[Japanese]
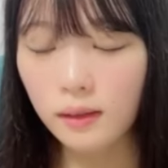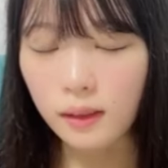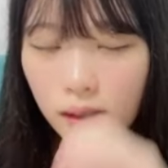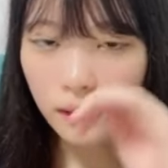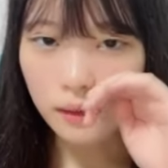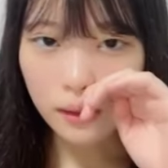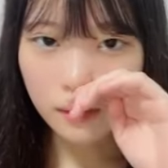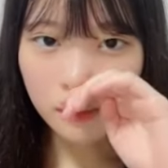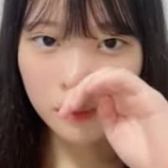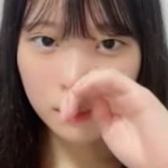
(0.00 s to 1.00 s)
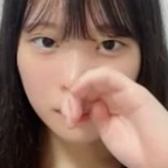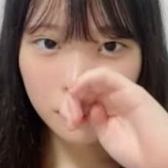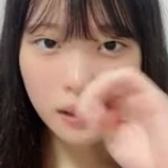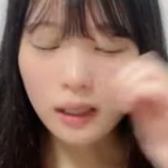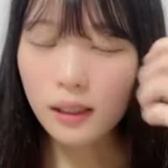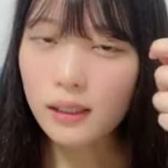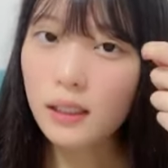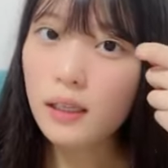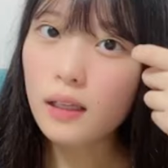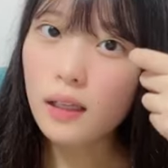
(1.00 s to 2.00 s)
時なんだけどそう加賀
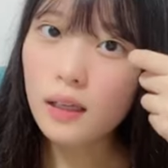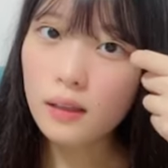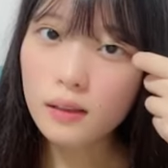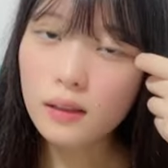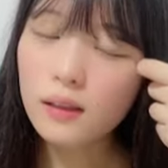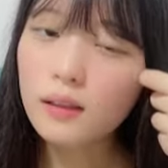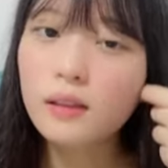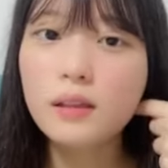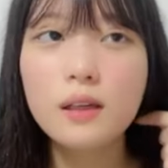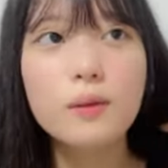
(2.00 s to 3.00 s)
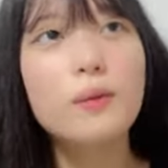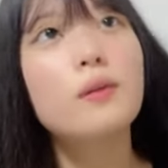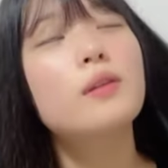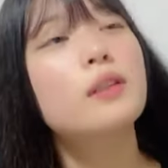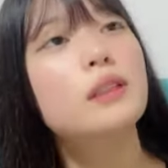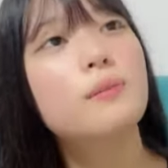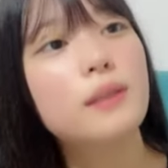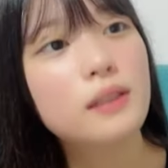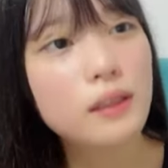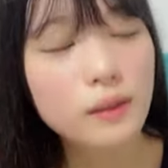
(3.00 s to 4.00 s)
には行けなかったけど徳
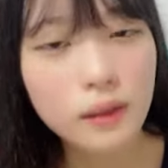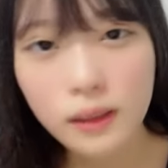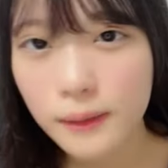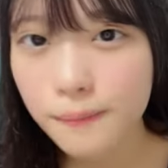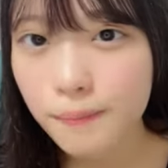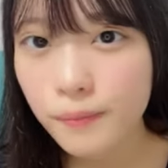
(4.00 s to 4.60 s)
島に行った時に